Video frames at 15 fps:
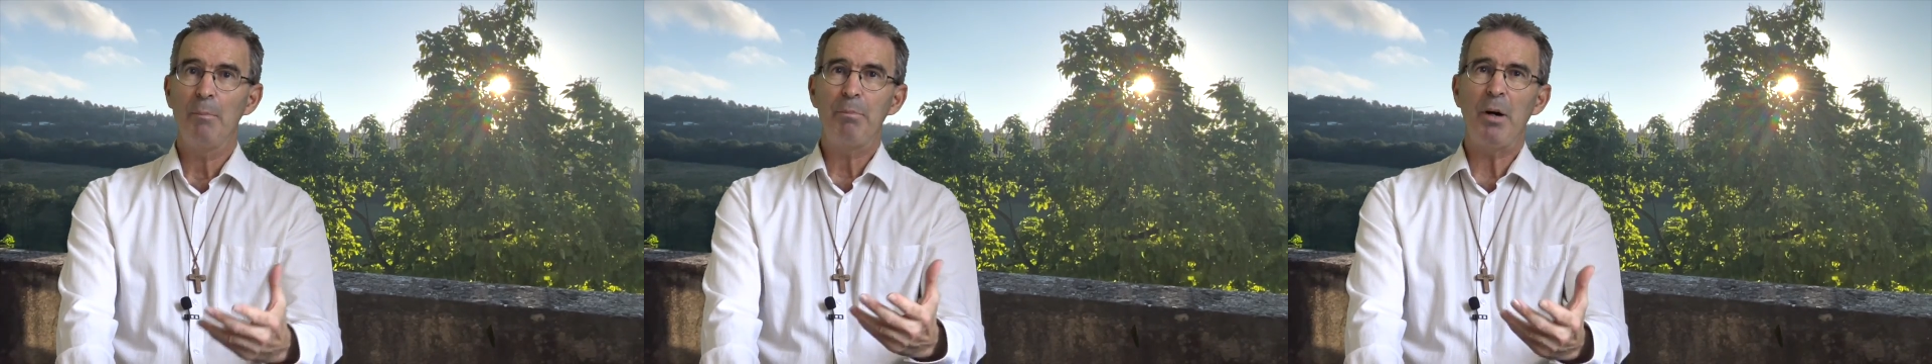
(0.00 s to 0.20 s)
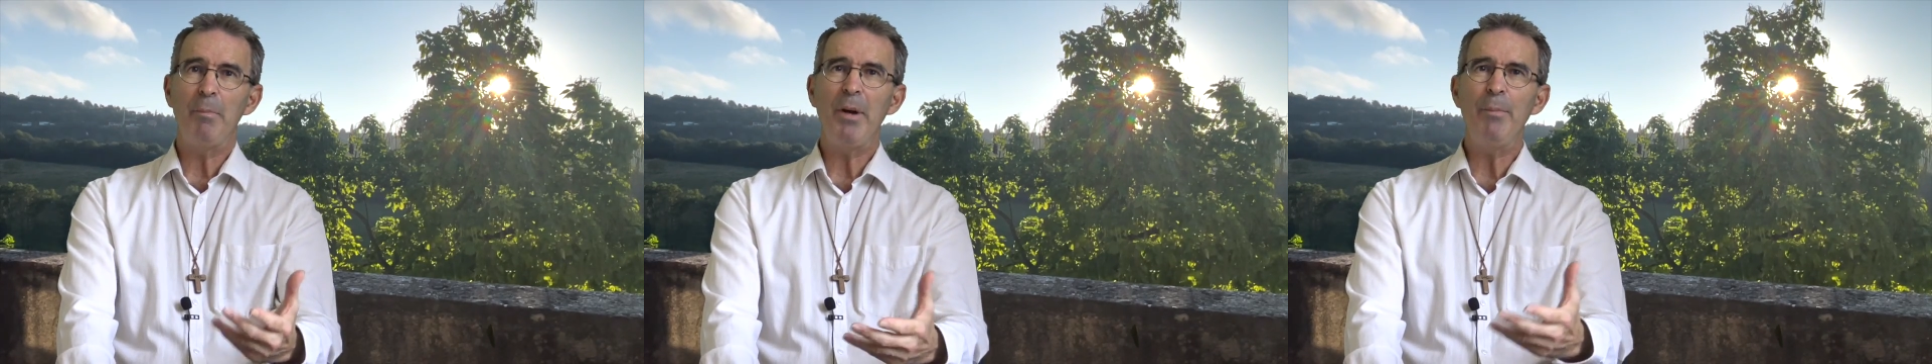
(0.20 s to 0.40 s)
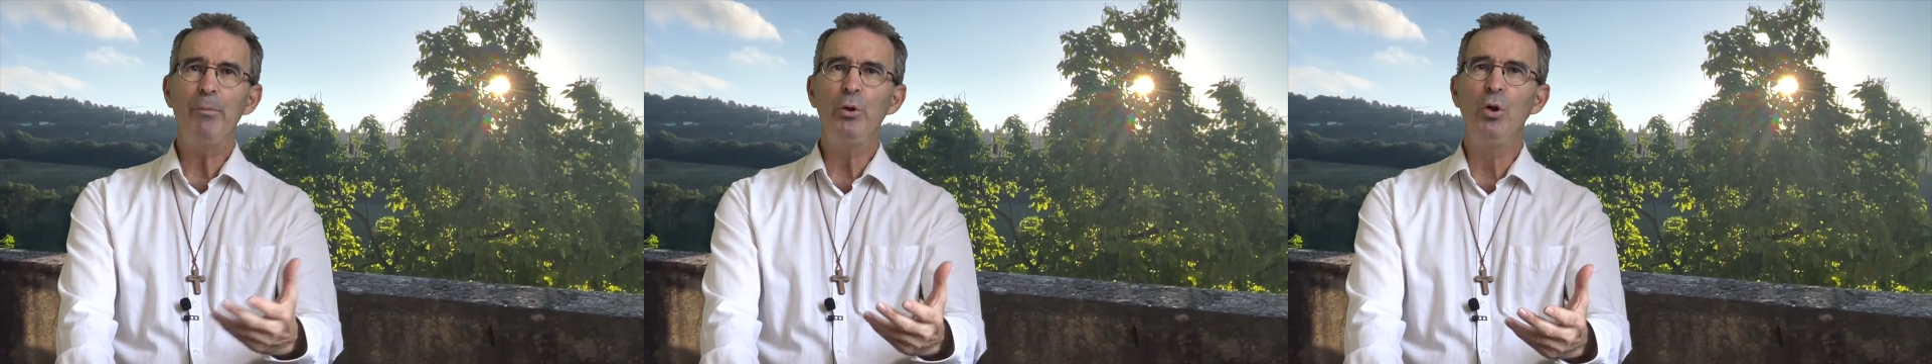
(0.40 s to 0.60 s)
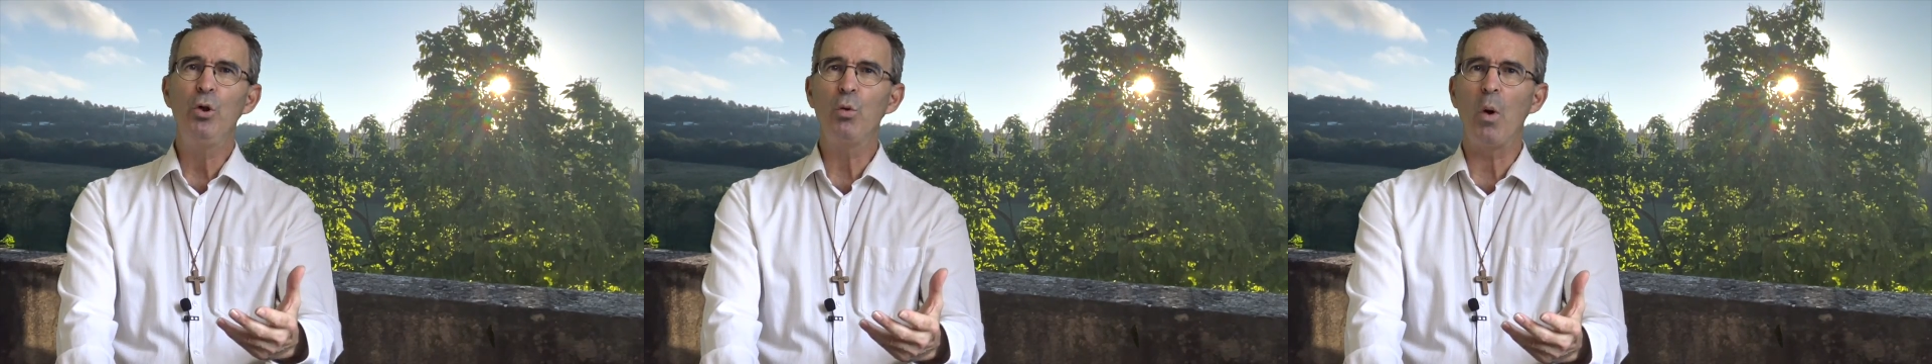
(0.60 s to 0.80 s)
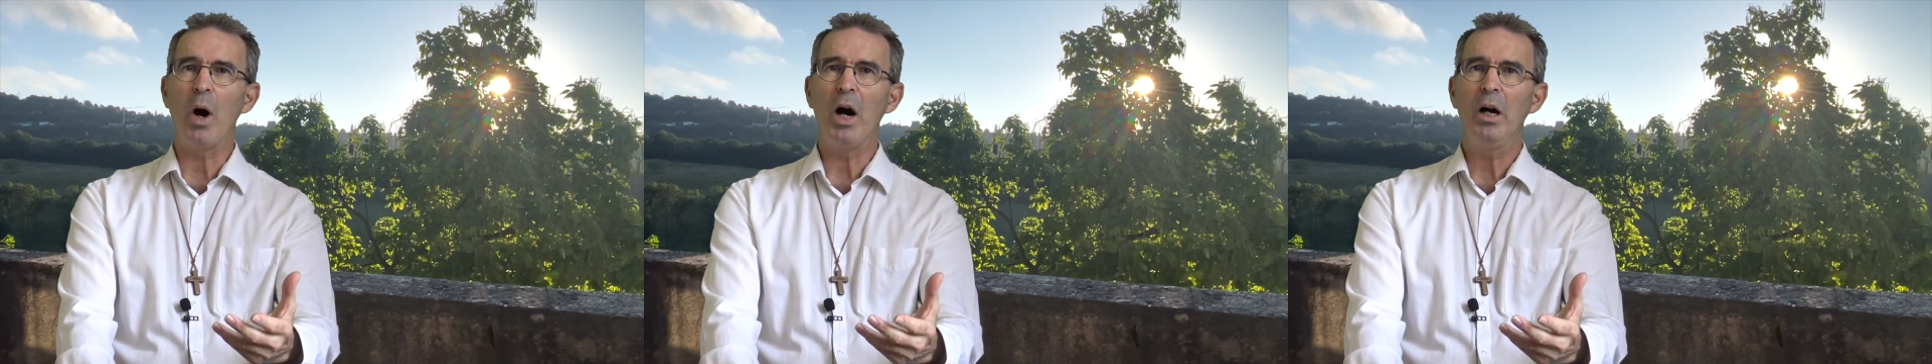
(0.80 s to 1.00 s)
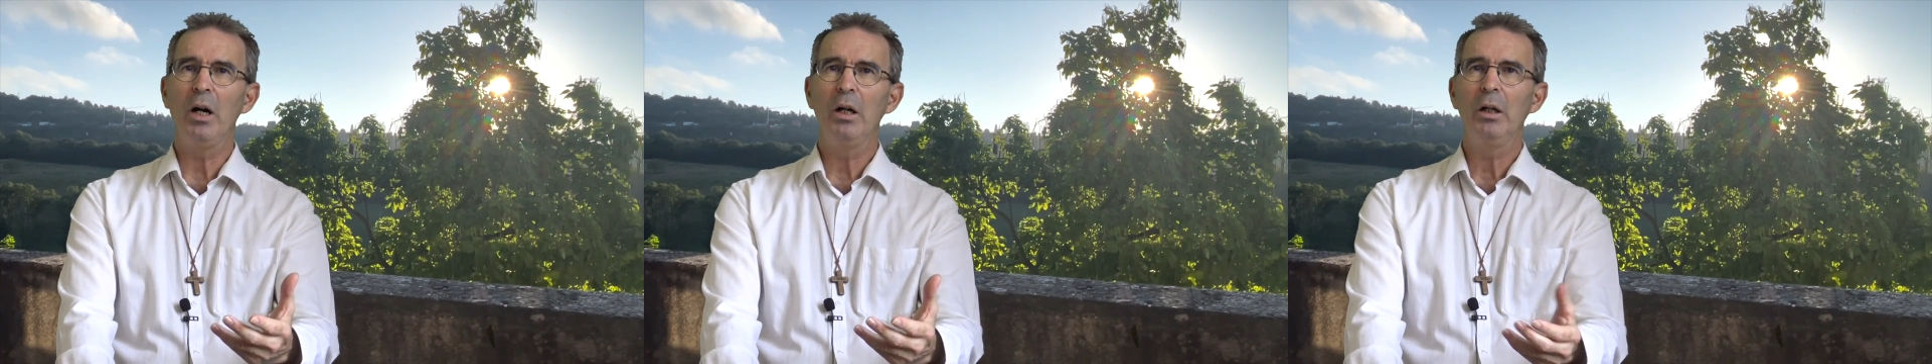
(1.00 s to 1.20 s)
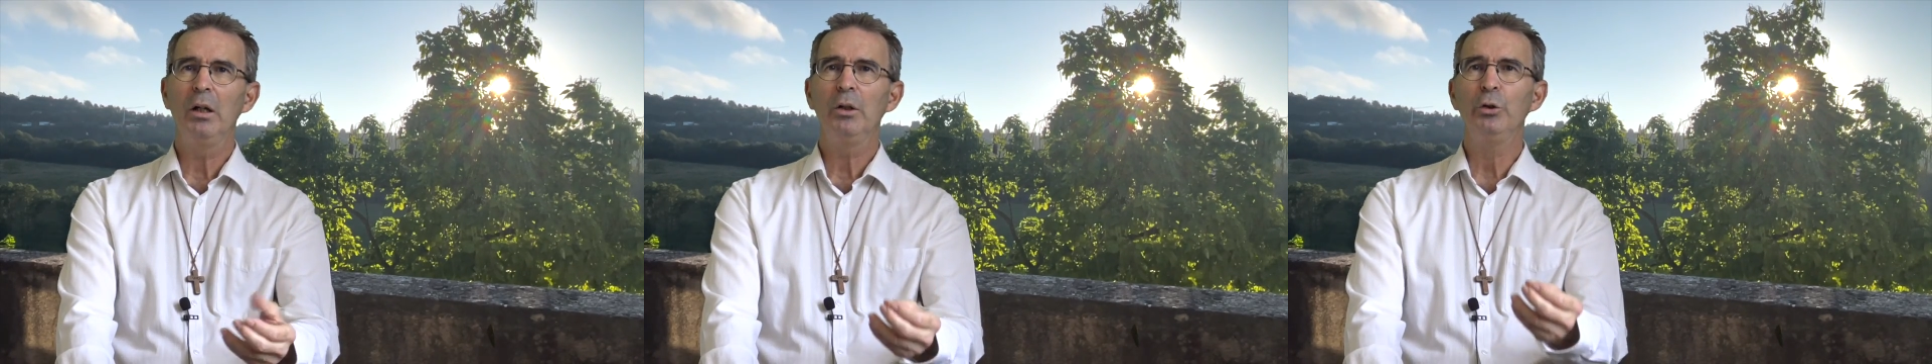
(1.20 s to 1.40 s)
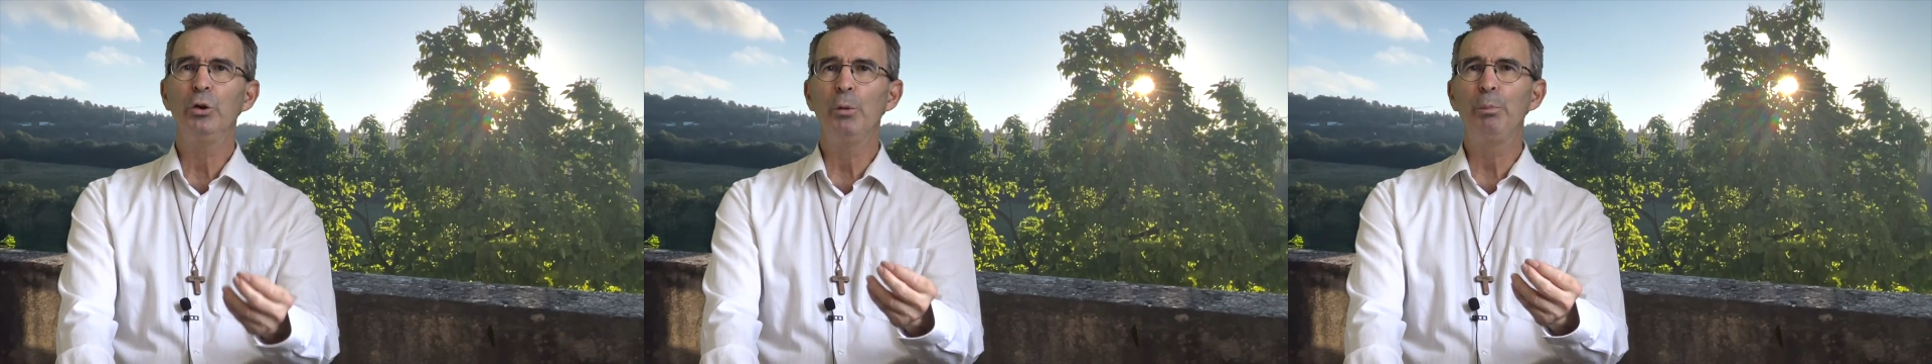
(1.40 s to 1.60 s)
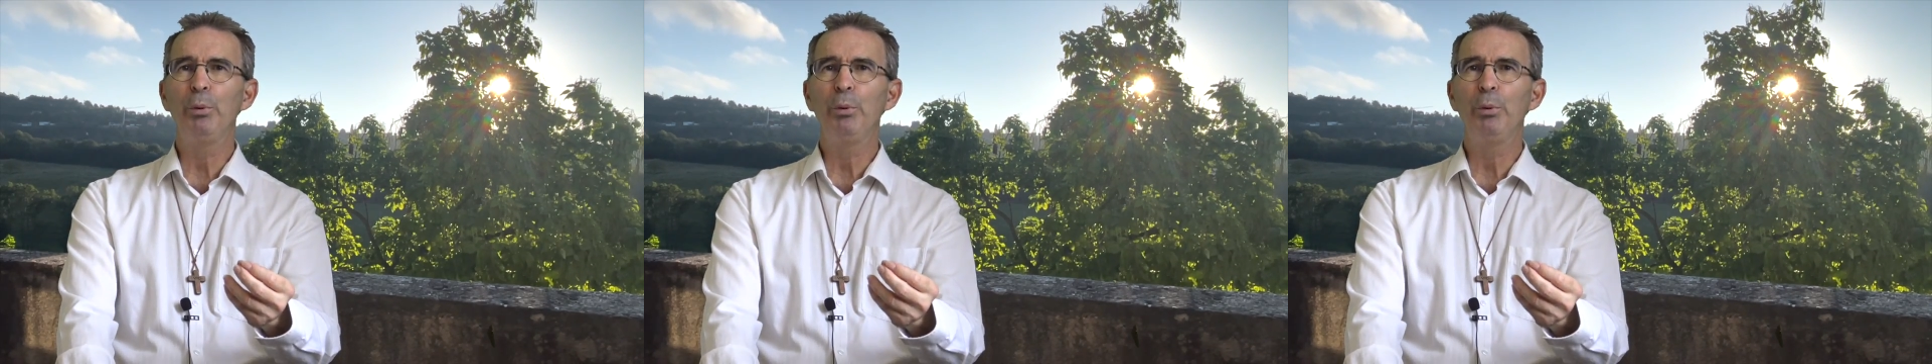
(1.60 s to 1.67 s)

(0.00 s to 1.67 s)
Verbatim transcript: pas même une loi, ne